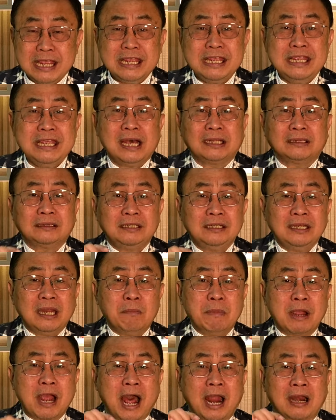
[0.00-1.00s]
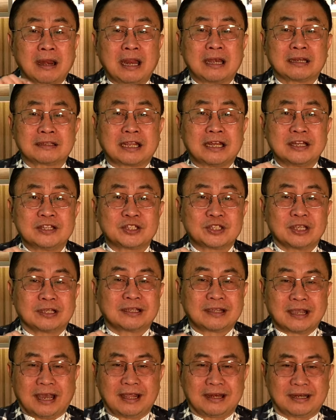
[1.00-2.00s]
ia tidak menghalalkan
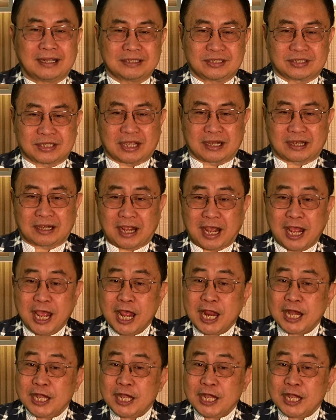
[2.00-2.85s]
segala cara